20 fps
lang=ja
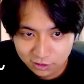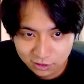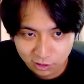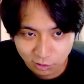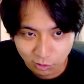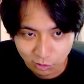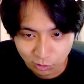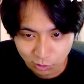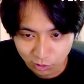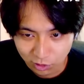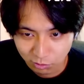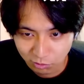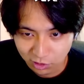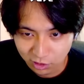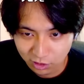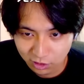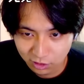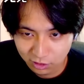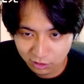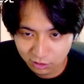しかもこれ
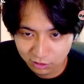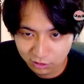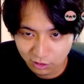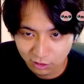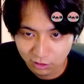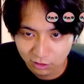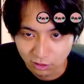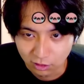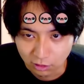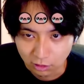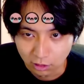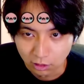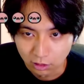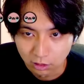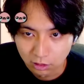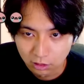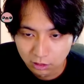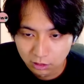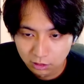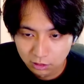名言なん
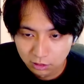か